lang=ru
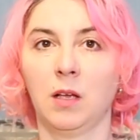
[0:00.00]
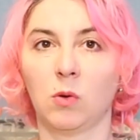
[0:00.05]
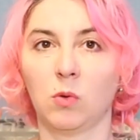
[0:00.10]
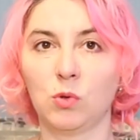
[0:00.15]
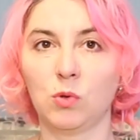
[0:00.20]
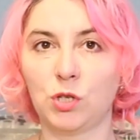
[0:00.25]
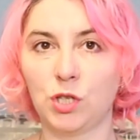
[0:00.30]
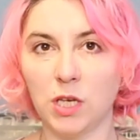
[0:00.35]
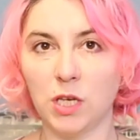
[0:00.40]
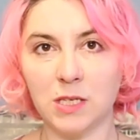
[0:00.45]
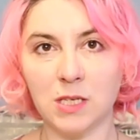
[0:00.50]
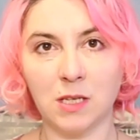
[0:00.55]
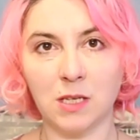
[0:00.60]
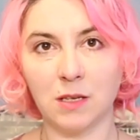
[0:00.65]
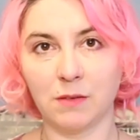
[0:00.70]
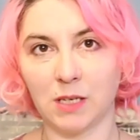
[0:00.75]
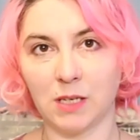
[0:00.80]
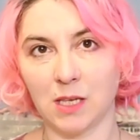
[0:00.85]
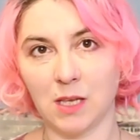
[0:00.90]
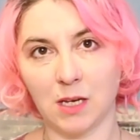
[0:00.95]
Учитель
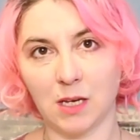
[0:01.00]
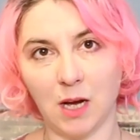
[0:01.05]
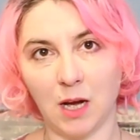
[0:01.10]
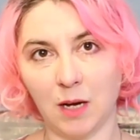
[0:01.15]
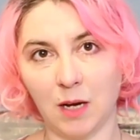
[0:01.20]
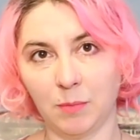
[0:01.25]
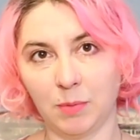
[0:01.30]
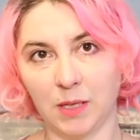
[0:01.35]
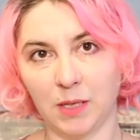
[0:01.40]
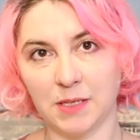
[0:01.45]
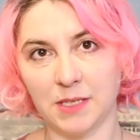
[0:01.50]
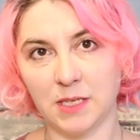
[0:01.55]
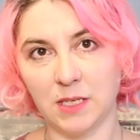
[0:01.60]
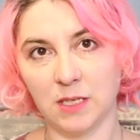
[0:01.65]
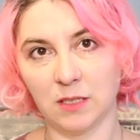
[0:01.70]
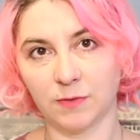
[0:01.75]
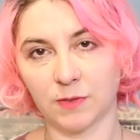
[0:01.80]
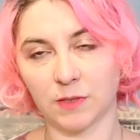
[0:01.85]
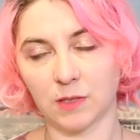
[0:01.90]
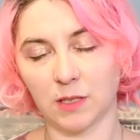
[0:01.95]
наверняка
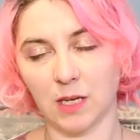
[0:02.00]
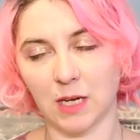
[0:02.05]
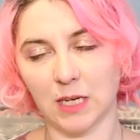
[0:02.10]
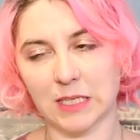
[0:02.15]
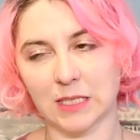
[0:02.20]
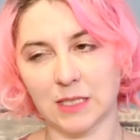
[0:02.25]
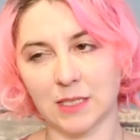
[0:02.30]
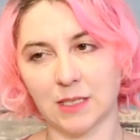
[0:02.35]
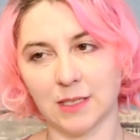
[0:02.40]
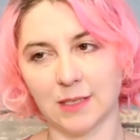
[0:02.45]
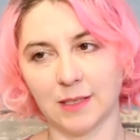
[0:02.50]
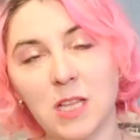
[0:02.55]
объяснил в классе.